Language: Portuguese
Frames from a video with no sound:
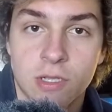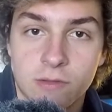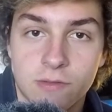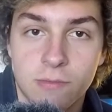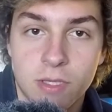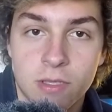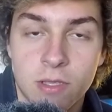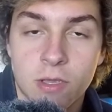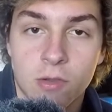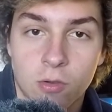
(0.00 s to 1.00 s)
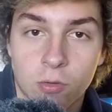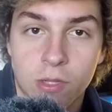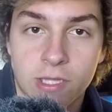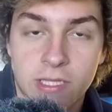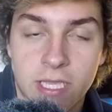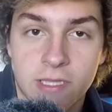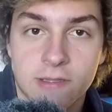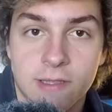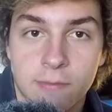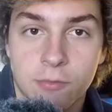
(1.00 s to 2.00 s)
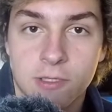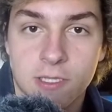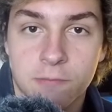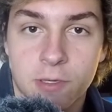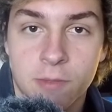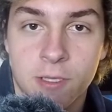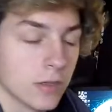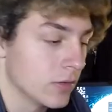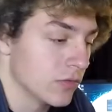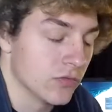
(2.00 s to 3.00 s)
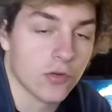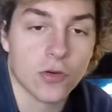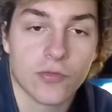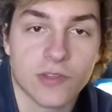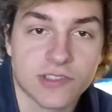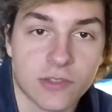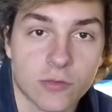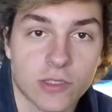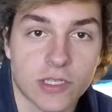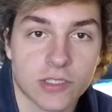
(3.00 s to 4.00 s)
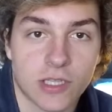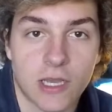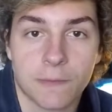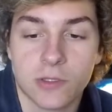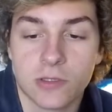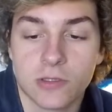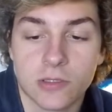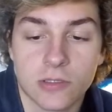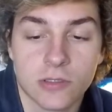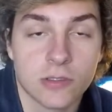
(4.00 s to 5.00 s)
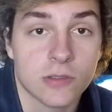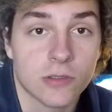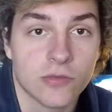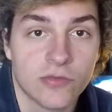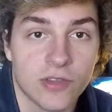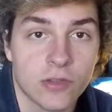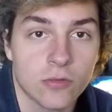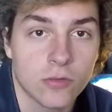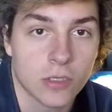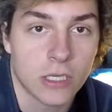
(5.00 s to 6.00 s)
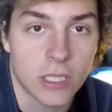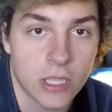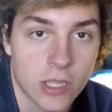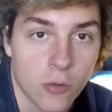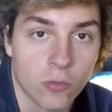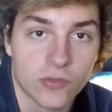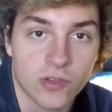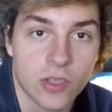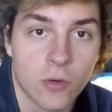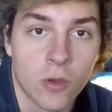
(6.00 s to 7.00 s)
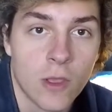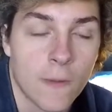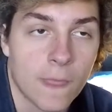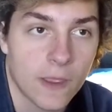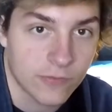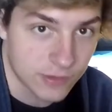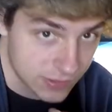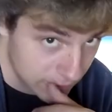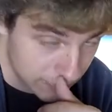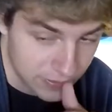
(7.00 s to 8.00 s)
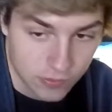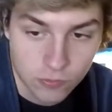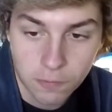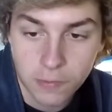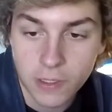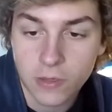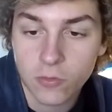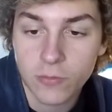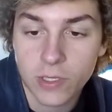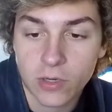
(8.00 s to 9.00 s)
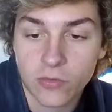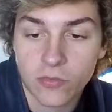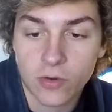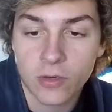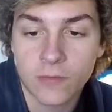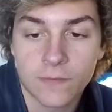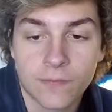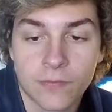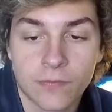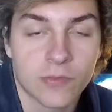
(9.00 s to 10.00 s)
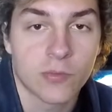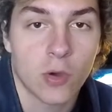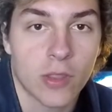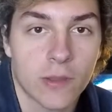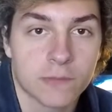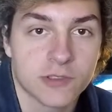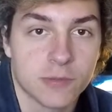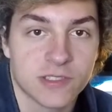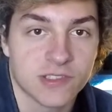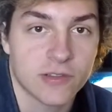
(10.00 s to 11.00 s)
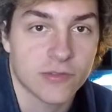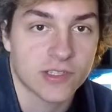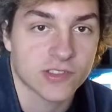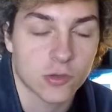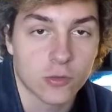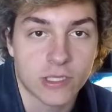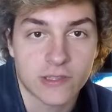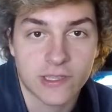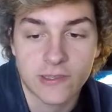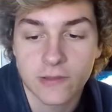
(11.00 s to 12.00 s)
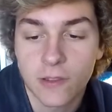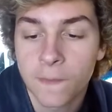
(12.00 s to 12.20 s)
de mim com o Dead Cat apontado para mim. Vou fazer um teste rápido de vento, eh, de eu, de eu a eh, fazer vento para o microfone, de modo a perceber-se a diferença com o Dead Cat.